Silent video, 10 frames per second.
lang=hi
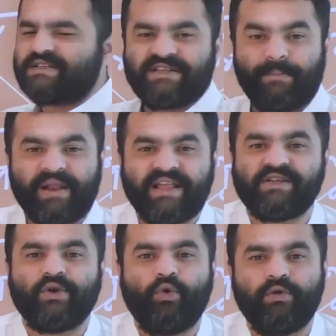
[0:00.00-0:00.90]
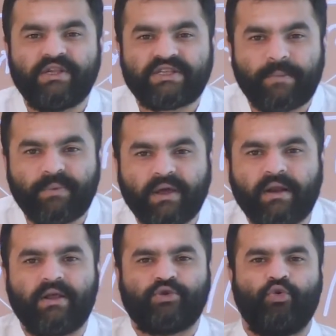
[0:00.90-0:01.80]
सप्लाई चेन को डिसरप्ट
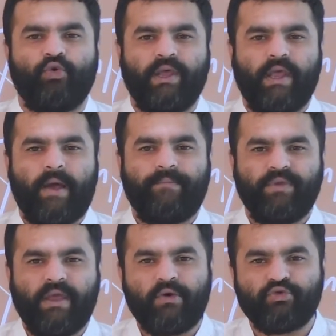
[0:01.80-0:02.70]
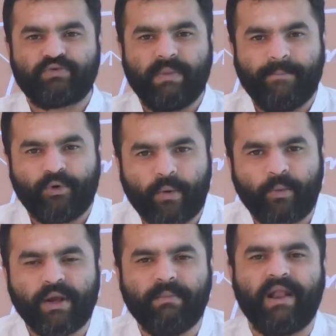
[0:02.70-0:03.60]
करना शुरू किया या उसमें
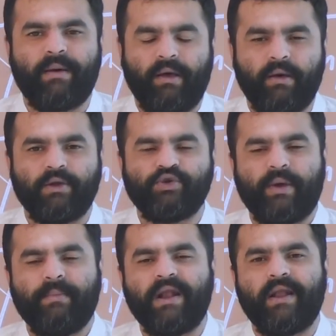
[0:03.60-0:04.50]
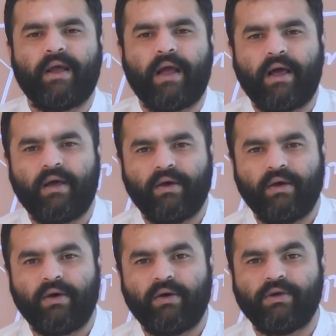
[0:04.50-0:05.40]
मोनोपोली जो है बनाने का
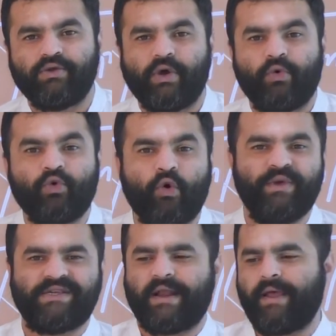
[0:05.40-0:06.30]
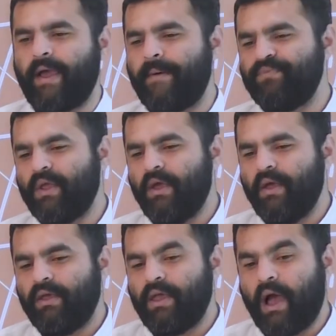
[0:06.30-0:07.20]
जो है उनको विचार आया
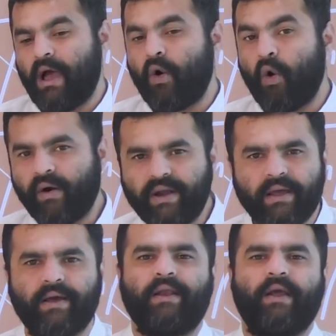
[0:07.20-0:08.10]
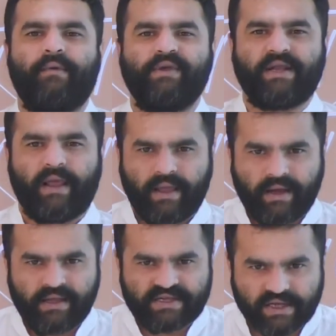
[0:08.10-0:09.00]
या होर्डिंग करने का विचार आया
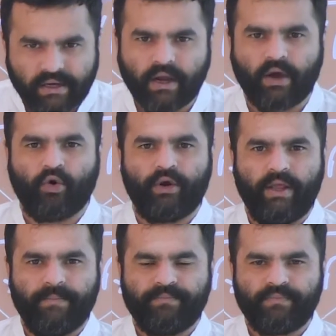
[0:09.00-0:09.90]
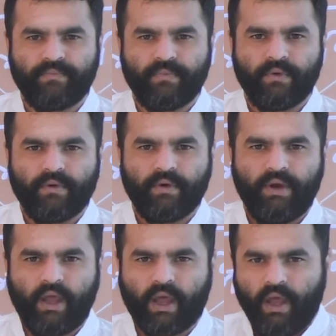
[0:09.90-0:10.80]
यानी कि संग्रहखोरी
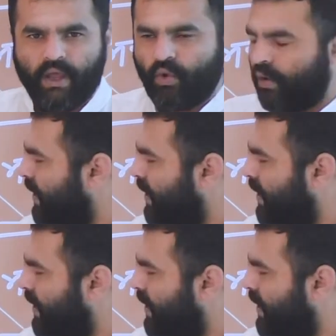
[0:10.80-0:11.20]
ठीक है तो